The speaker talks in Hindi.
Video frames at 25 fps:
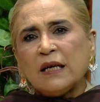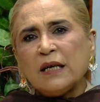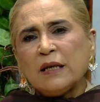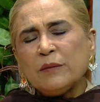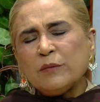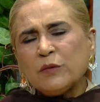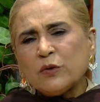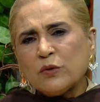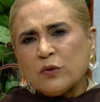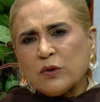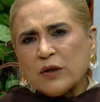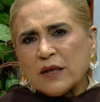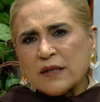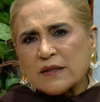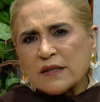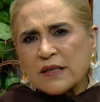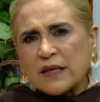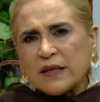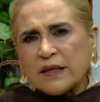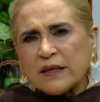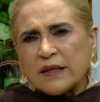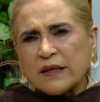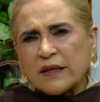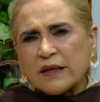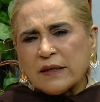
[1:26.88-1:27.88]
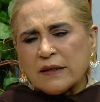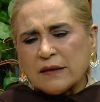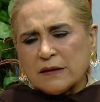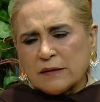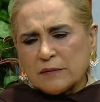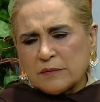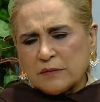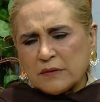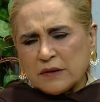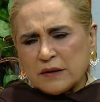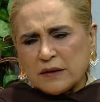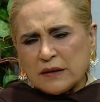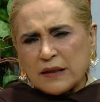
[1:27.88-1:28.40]
हम थोड़ा सा ने,
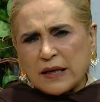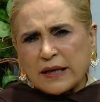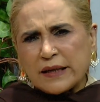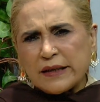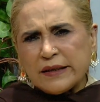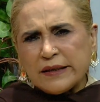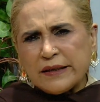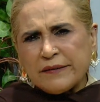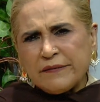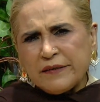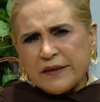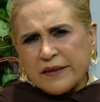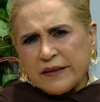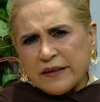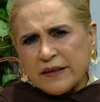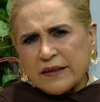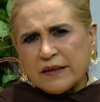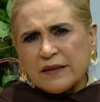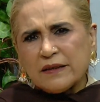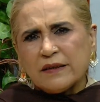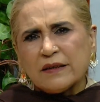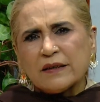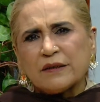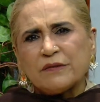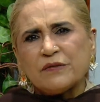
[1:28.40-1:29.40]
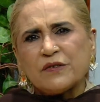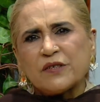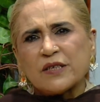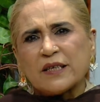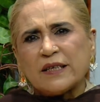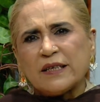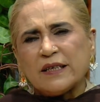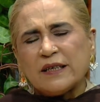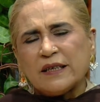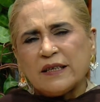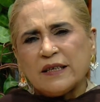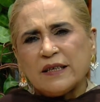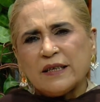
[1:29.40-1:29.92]
नेगेटिविटी की तरफ
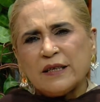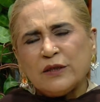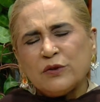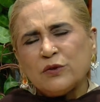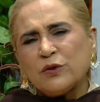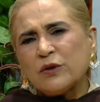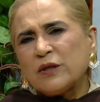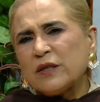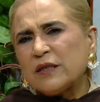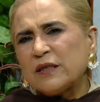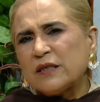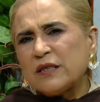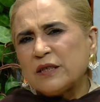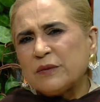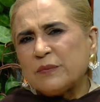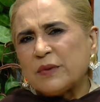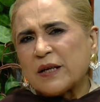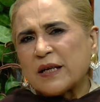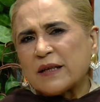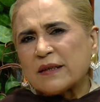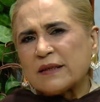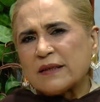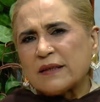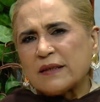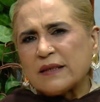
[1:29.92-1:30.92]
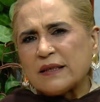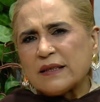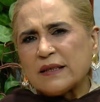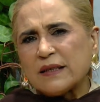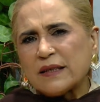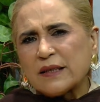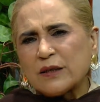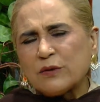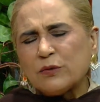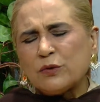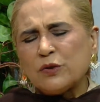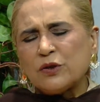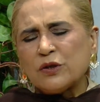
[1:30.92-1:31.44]
चले गए हैं जो कि अच्छी बात नहीं है
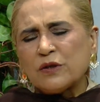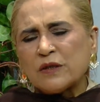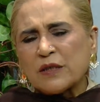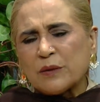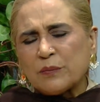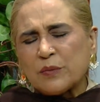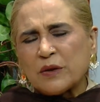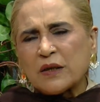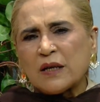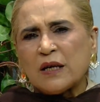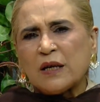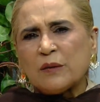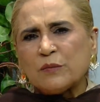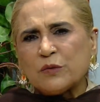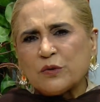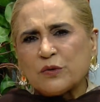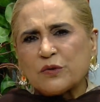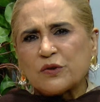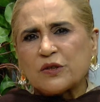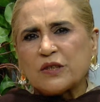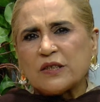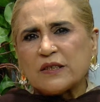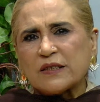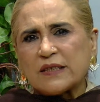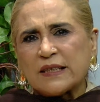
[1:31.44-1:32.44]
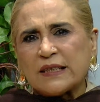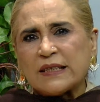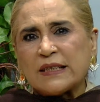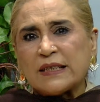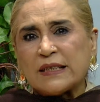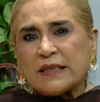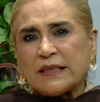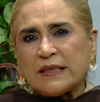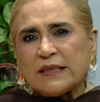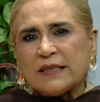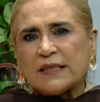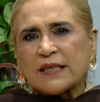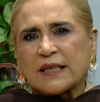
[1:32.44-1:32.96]
कुछ सबक आमोज चीज़ें
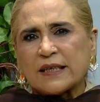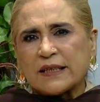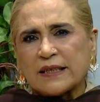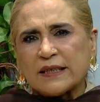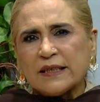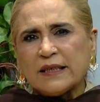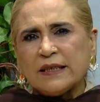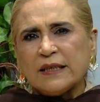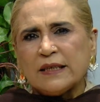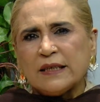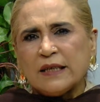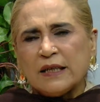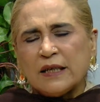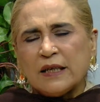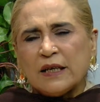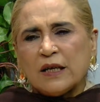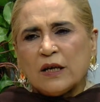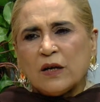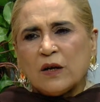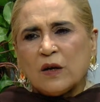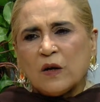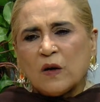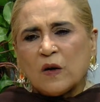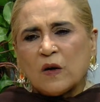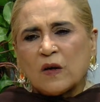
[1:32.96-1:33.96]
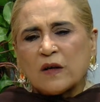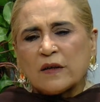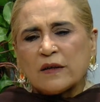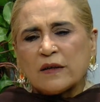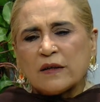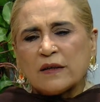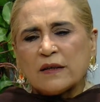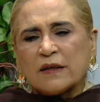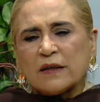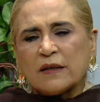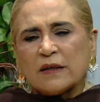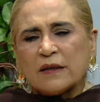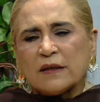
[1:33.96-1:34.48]
देनी चाहिए और
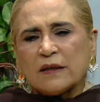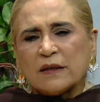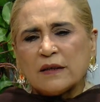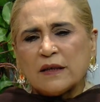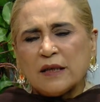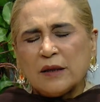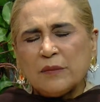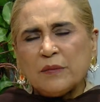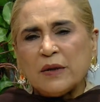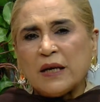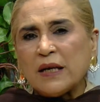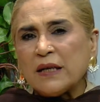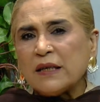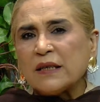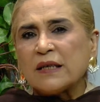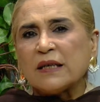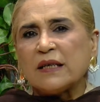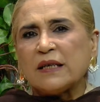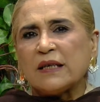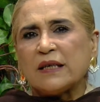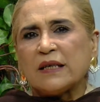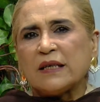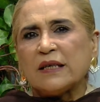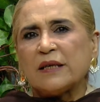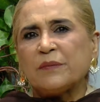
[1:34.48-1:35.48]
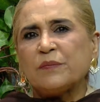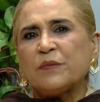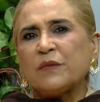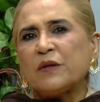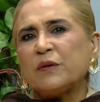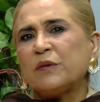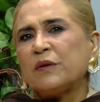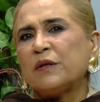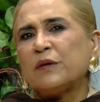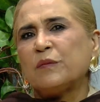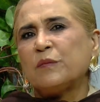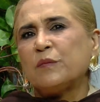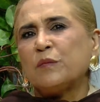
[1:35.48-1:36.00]
हम हट गए हैं
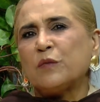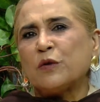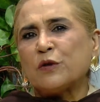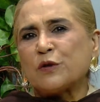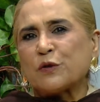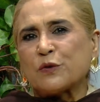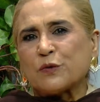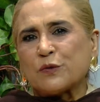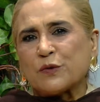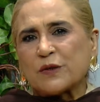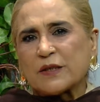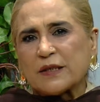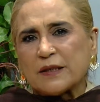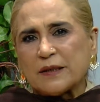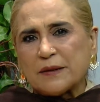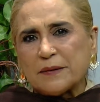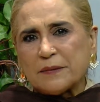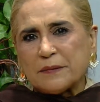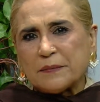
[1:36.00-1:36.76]
अपने मौजू से